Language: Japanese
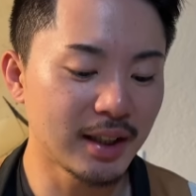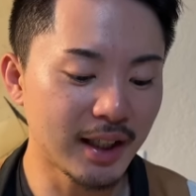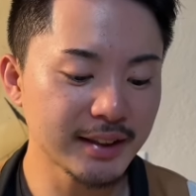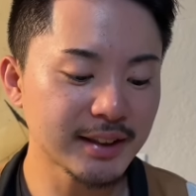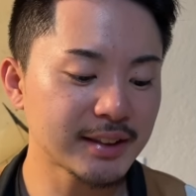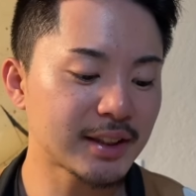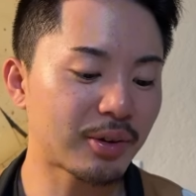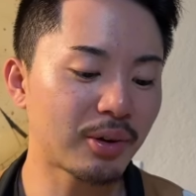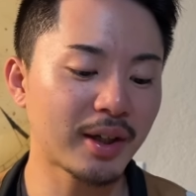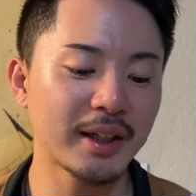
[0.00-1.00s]
はい、じゃあですね、
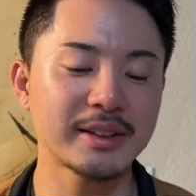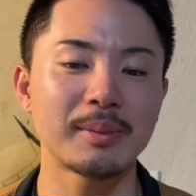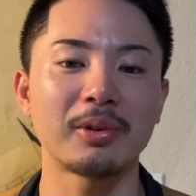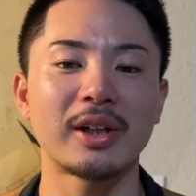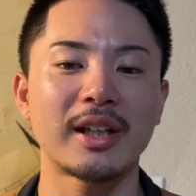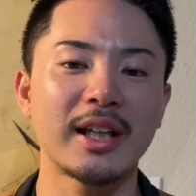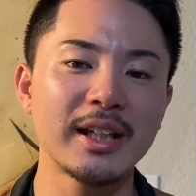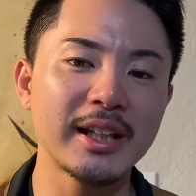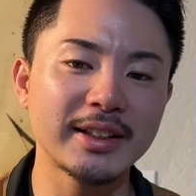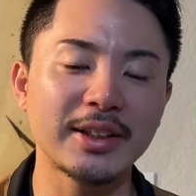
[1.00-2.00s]
ここからですね、僕は
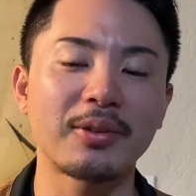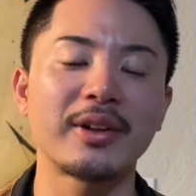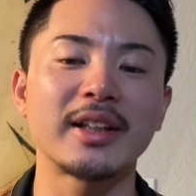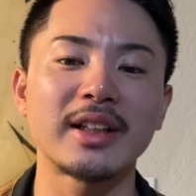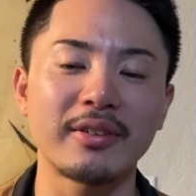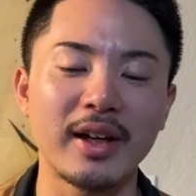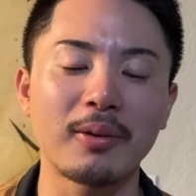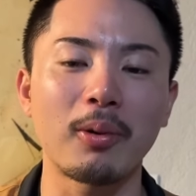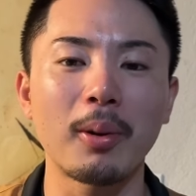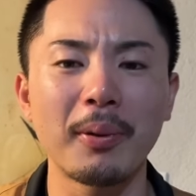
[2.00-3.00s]
気になったところであったりと
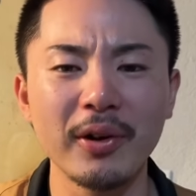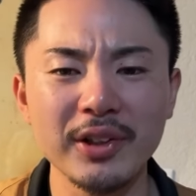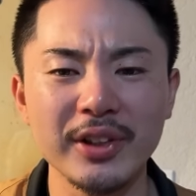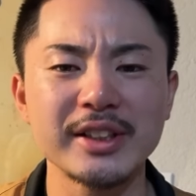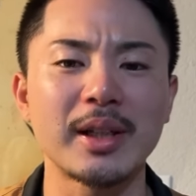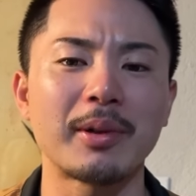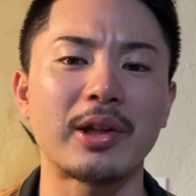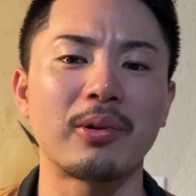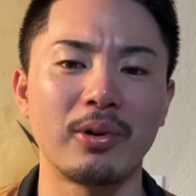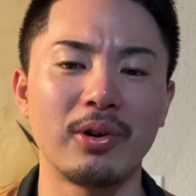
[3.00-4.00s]
か、ここポイントでしたみたい
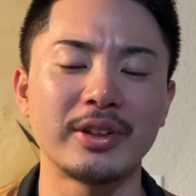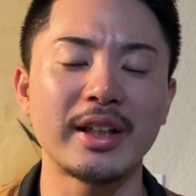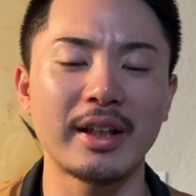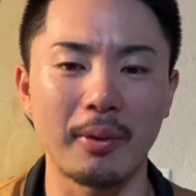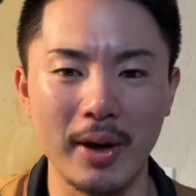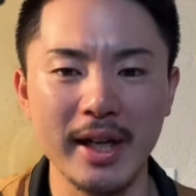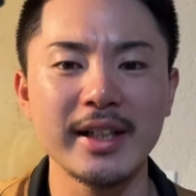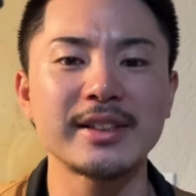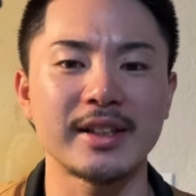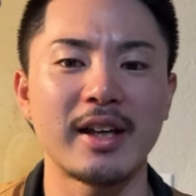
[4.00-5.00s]
なところを、できるだけ分か
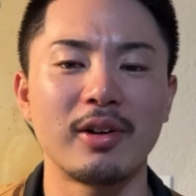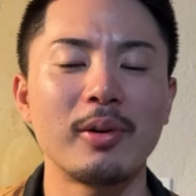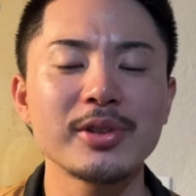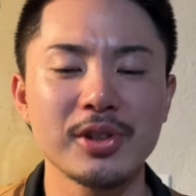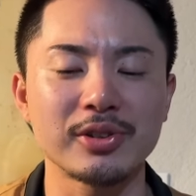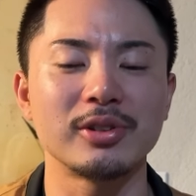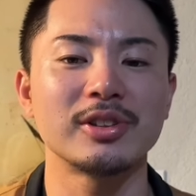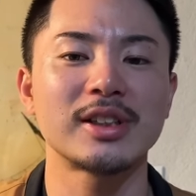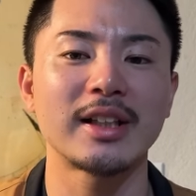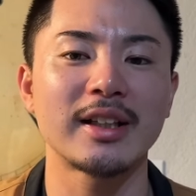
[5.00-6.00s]
りやすくね、面白く
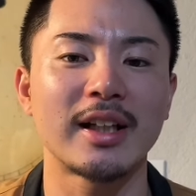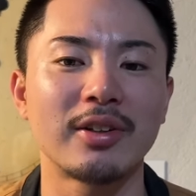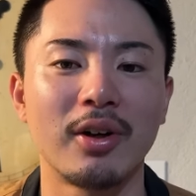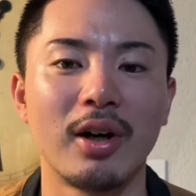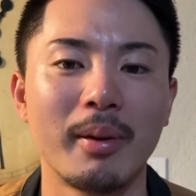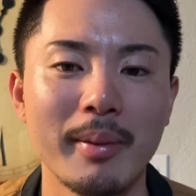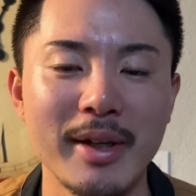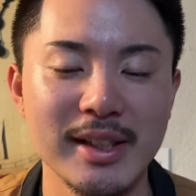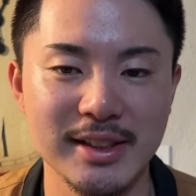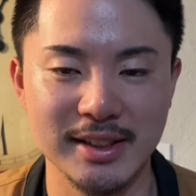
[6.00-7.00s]
伝えていきたいと思い
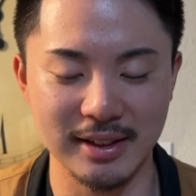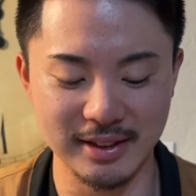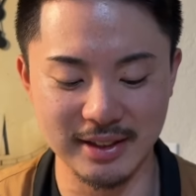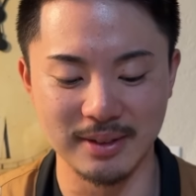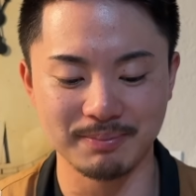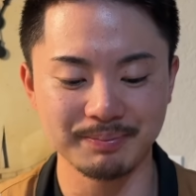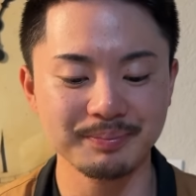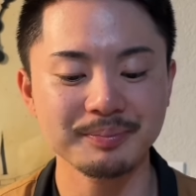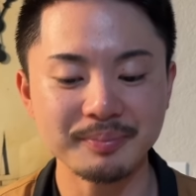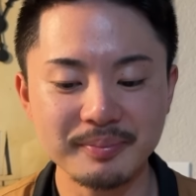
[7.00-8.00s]
ます。
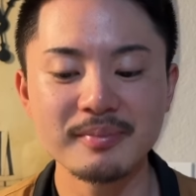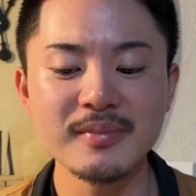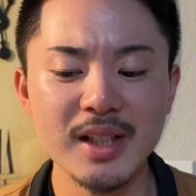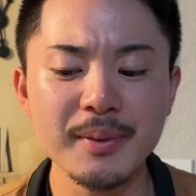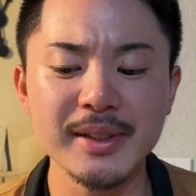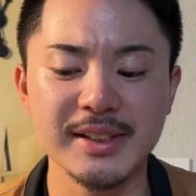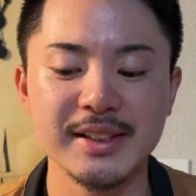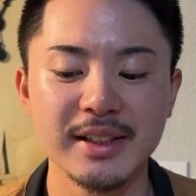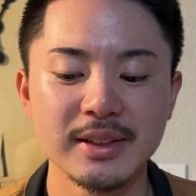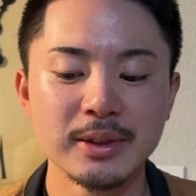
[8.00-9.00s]
いきま
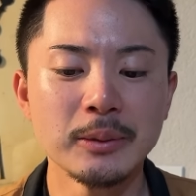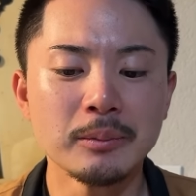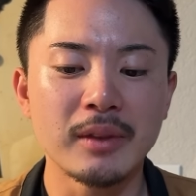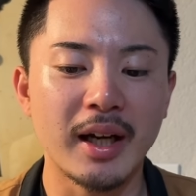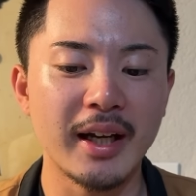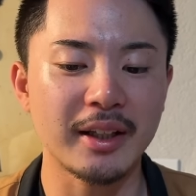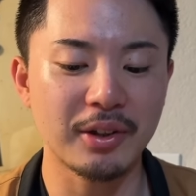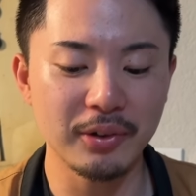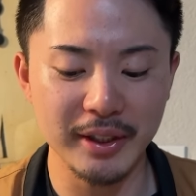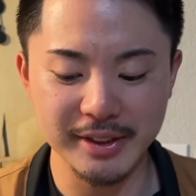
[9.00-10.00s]
す。はい、今
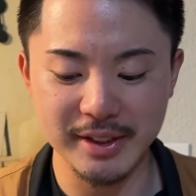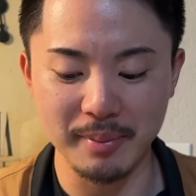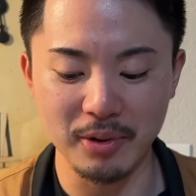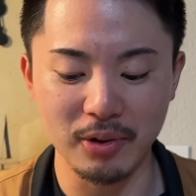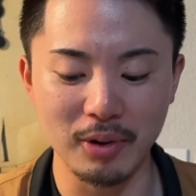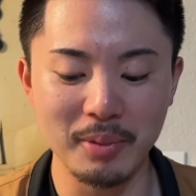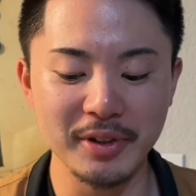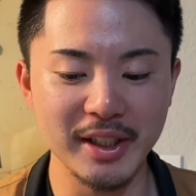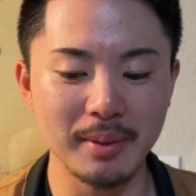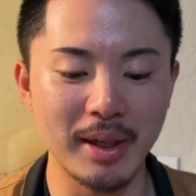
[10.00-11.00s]
日はですね、もう主
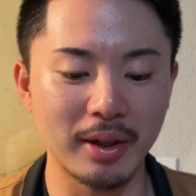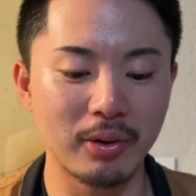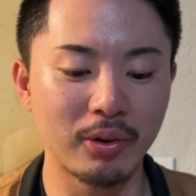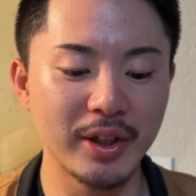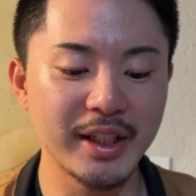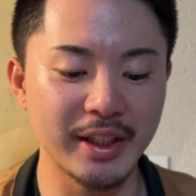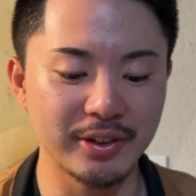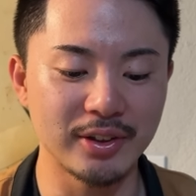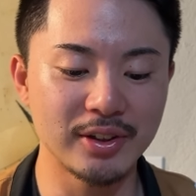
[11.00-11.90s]
にま5イニング、